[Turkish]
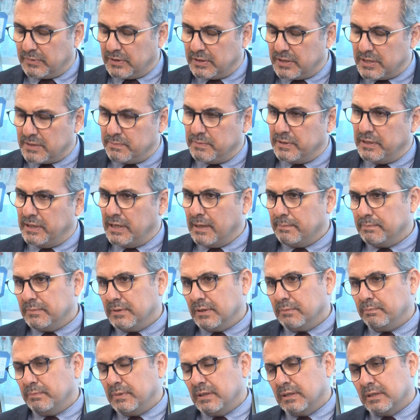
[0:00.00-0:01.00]
kısmını
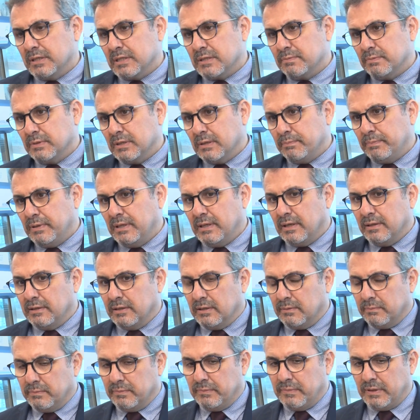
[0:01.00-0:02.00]
yaptık. Bir kısmı da
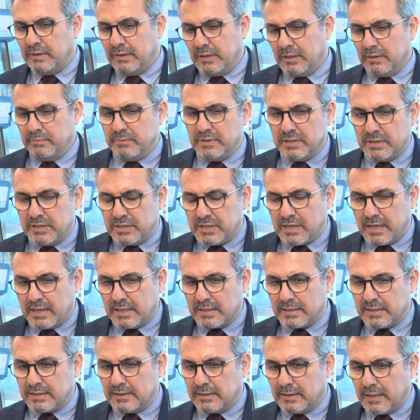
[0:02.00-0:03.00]
planlamalarımız
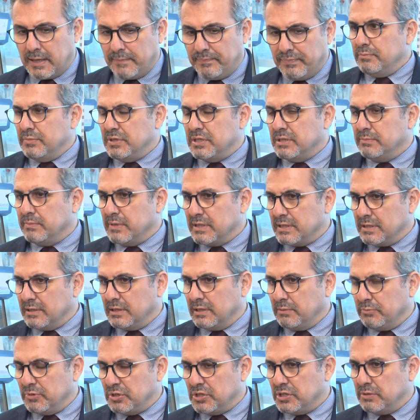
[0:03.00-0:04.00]
içerisinde. Bizim
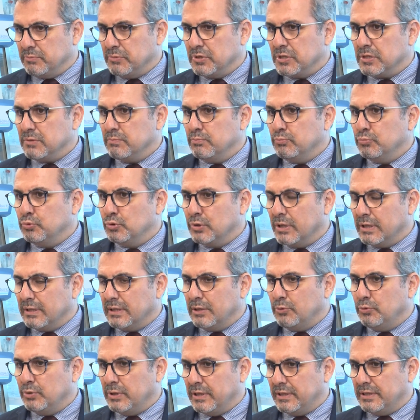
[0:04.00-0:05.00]
asıl amacımız
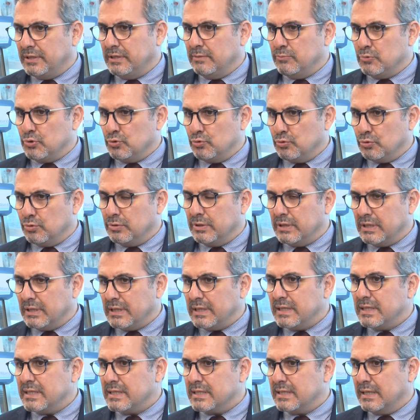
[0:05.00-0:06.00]
burada ürettiğimiz
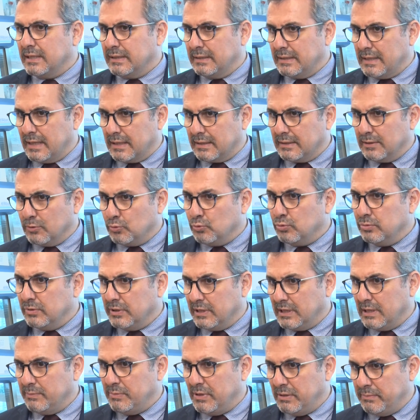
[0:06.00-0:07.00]
ürünleri insanlarda
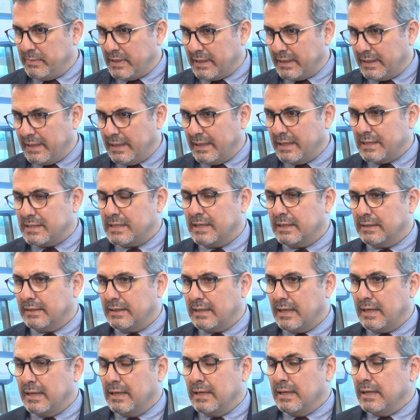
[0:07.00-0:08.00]
kullanabilmek
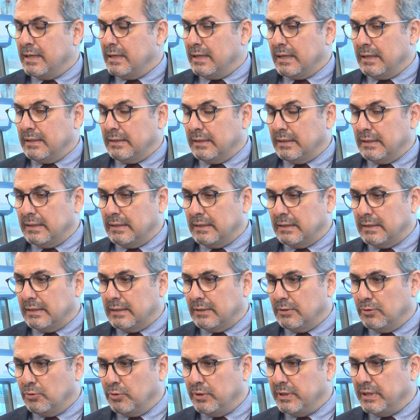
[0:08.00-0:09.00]
gelecekte.
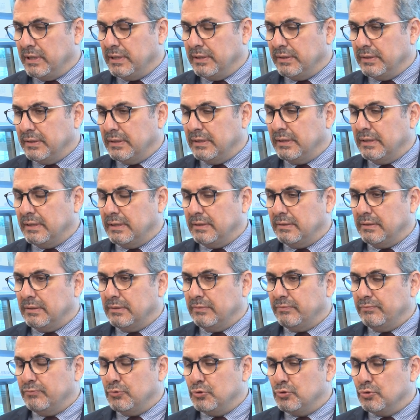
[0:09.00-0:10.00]
Ee, örneğin e,
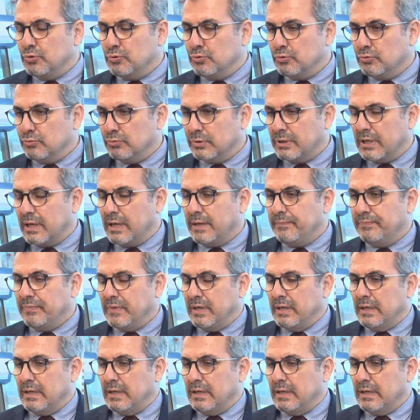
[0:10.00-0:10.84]
vücudunda